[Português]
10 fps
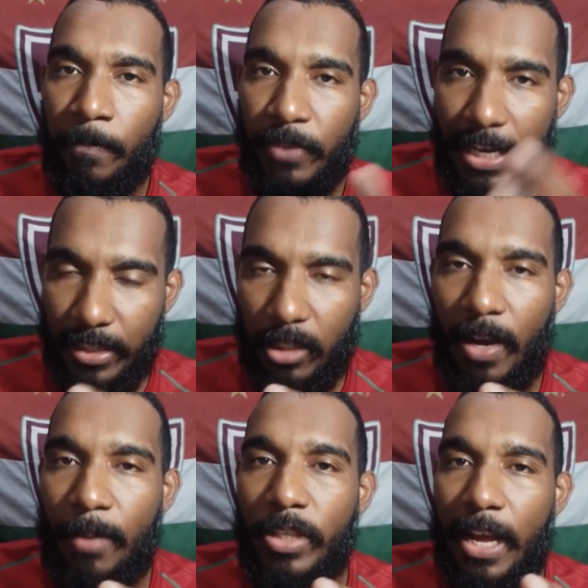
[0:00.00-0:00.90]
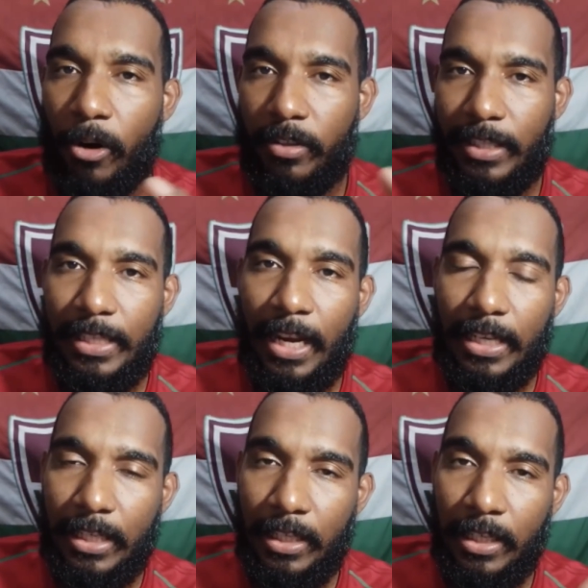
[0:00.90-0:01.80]
A gente vai mudar a nossa tela
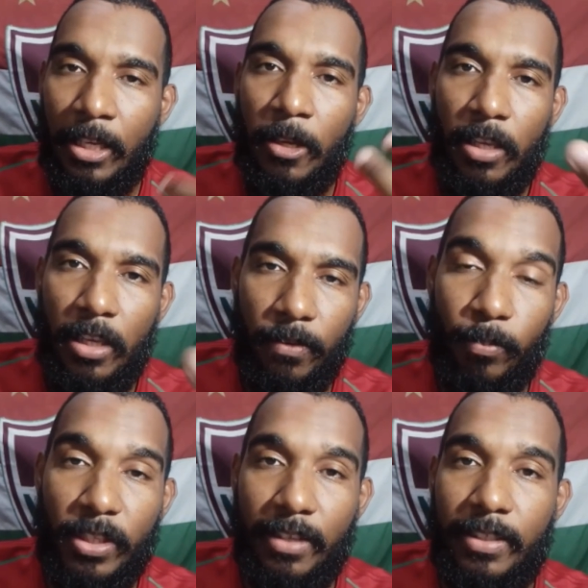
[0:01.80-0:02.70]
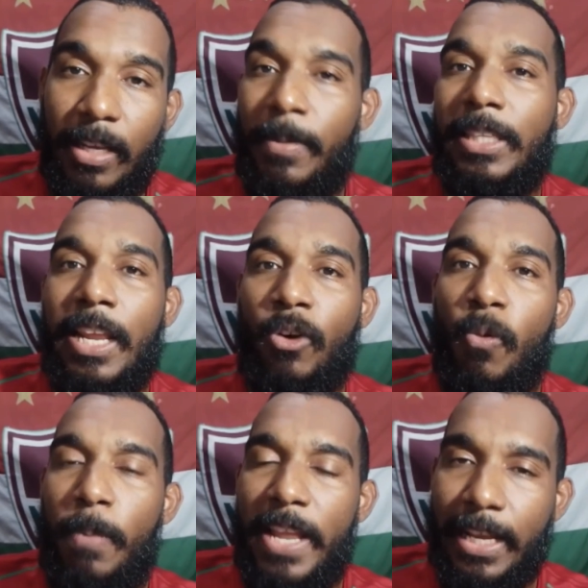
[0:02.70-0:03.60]
aqui e vamos trazer a matéria
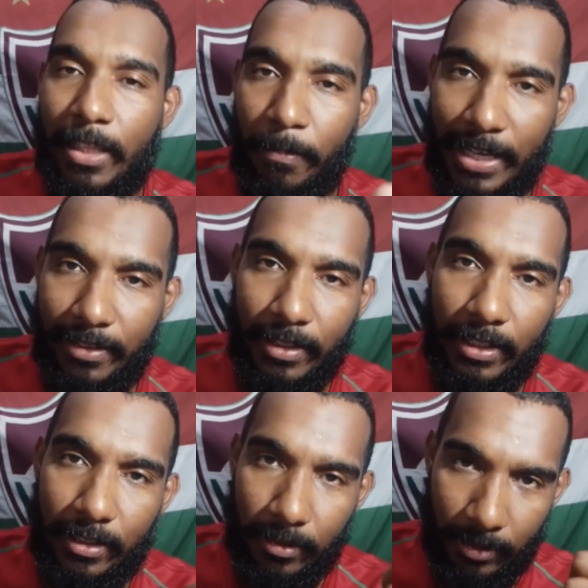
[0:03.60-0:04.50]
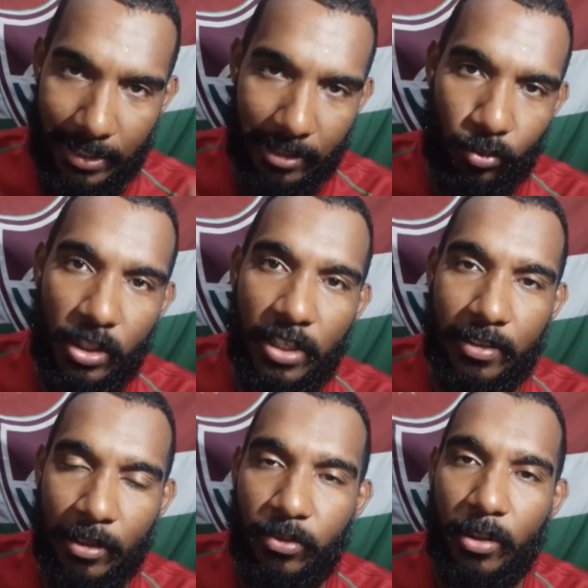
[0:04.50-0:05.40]
completa. Mas antes, deixe a sua
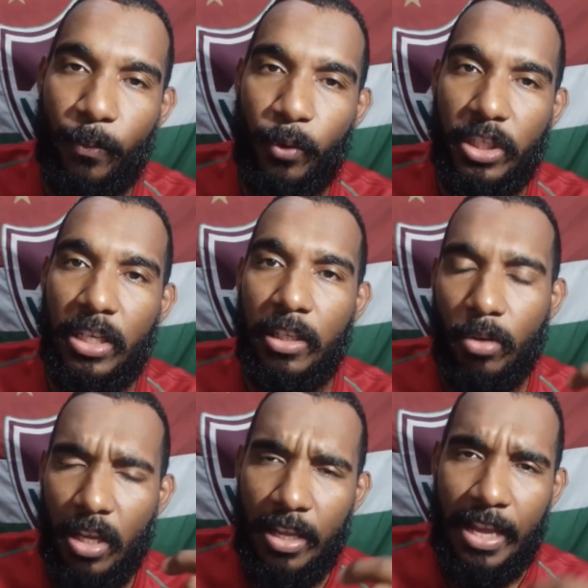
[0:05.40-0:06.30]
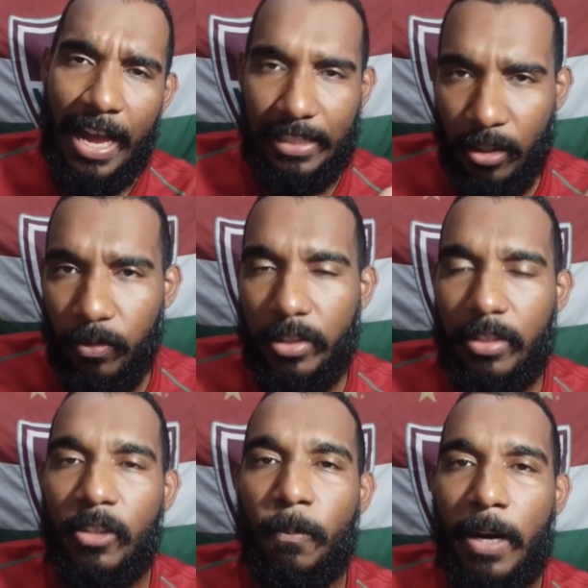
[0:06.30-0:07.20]
inscrição se não for inscrito, ative o
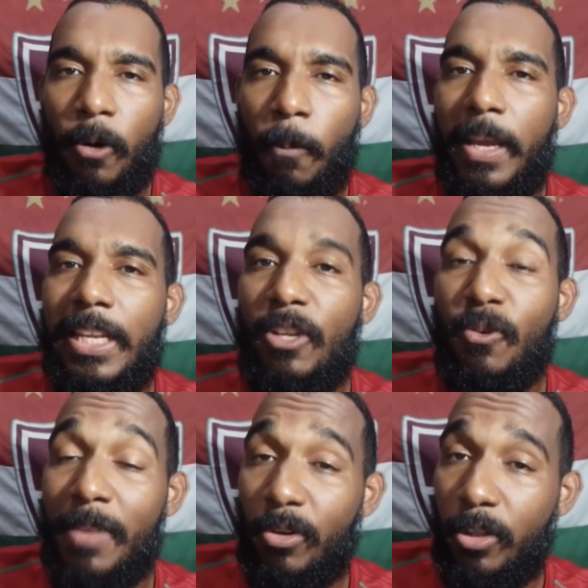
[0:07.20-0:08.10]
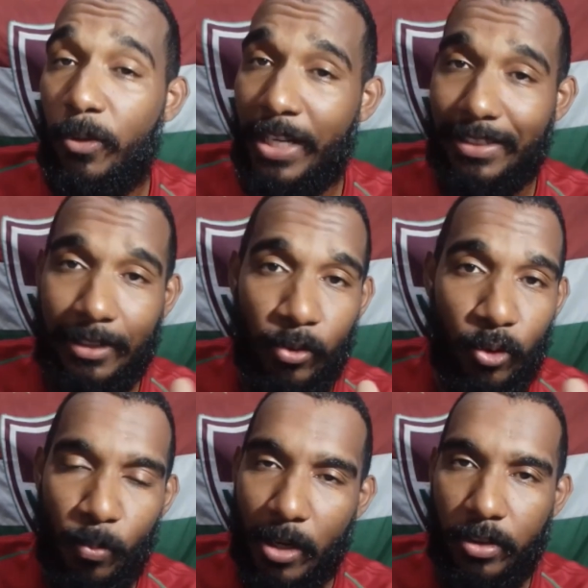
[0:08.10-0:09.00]
sino para não perder nenhuma notificação,
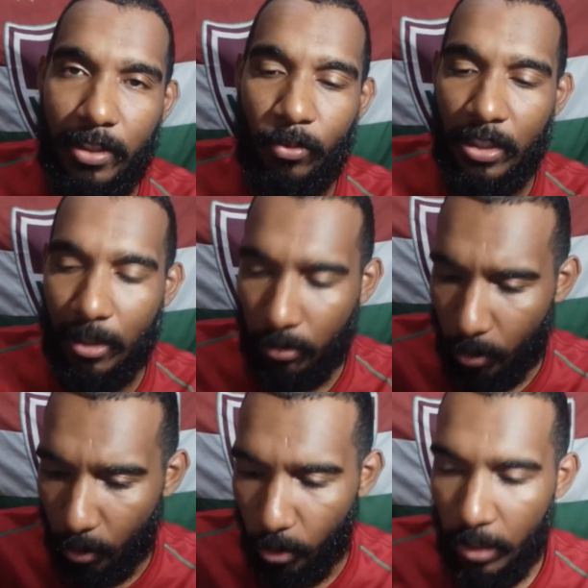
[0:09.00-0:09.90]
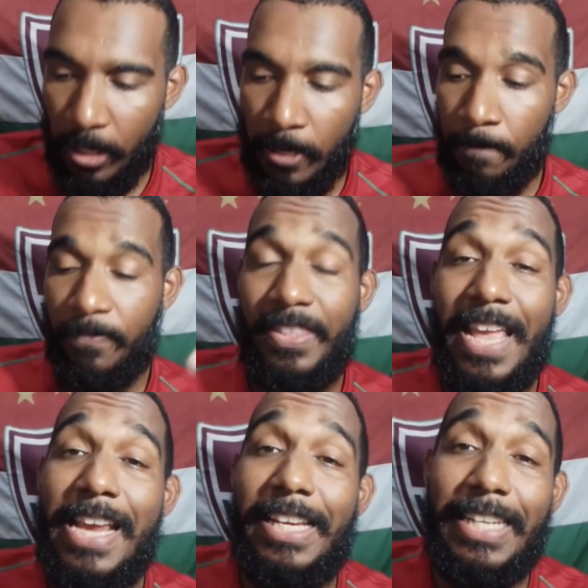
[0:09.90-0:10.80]
nenhuma notícia do Quintal Tricolor,
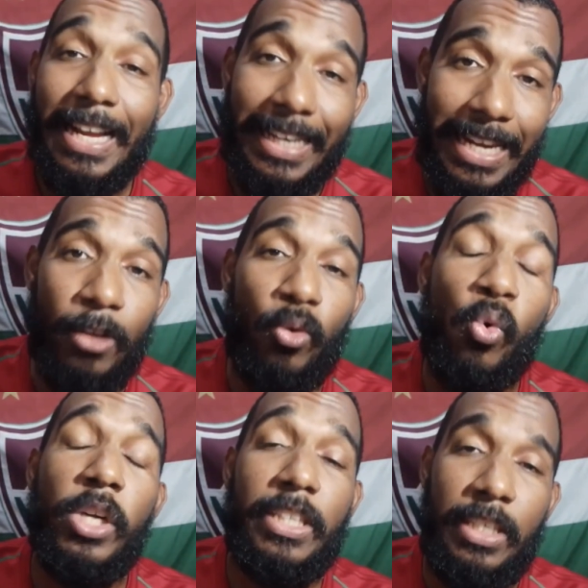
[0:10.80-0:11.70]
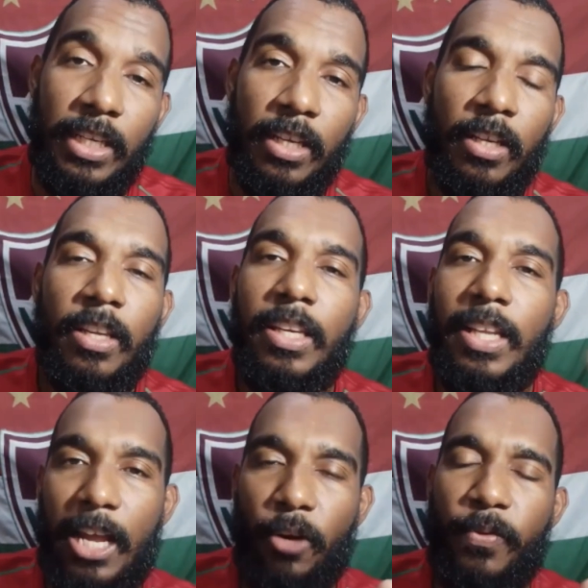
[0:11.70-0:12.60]
deixe aquele curtir e
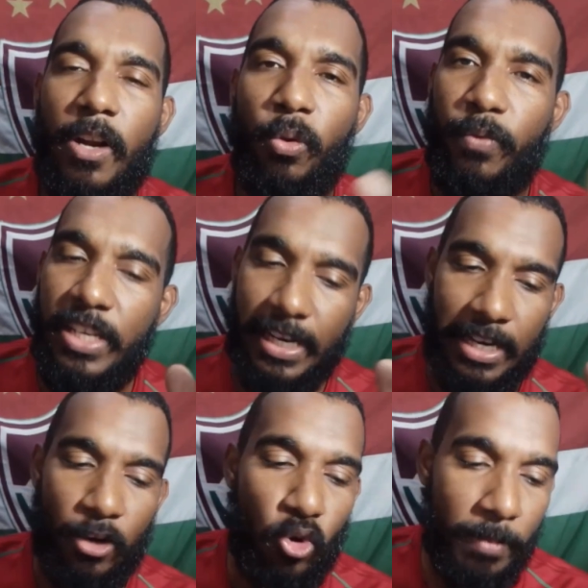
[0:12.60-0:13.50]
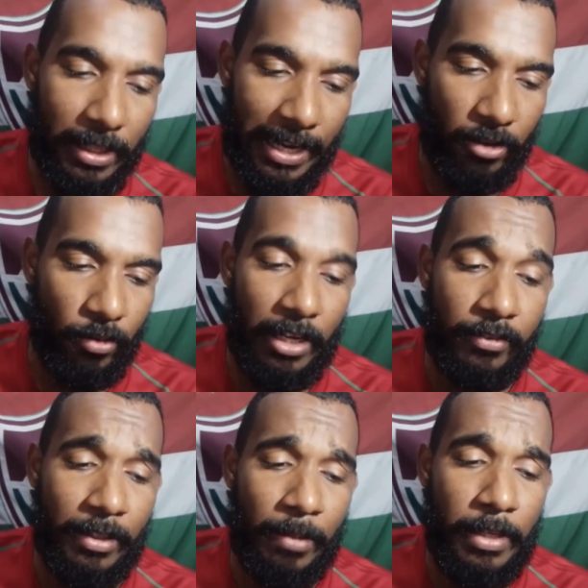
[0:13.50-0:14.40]
lá no final do vídeo aquele comentário que eu quero
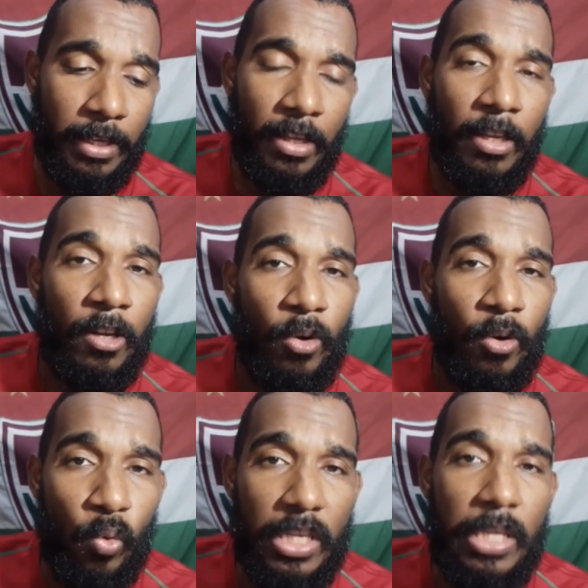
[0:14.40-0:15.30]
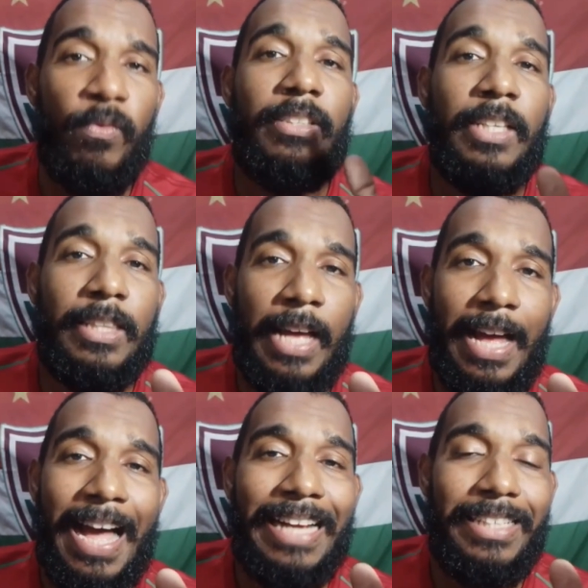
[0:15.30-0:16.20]
saber o que você
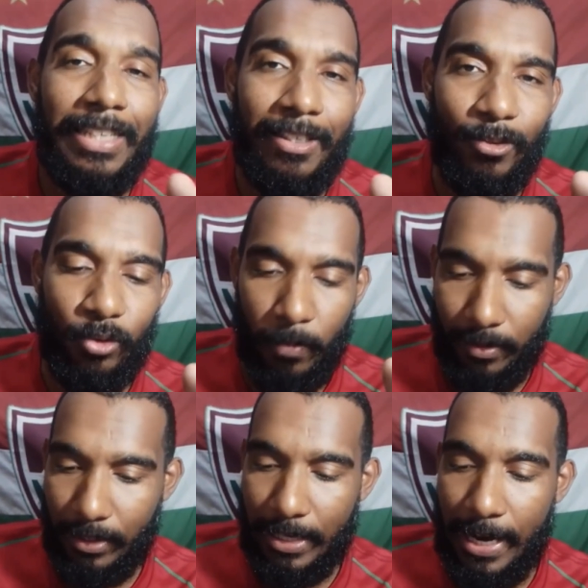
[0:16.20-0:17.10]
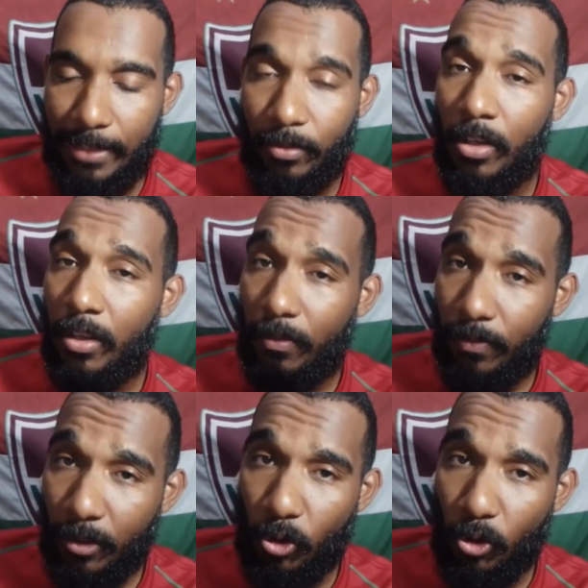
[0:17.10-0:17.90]
está achando sobre esse caso Vitor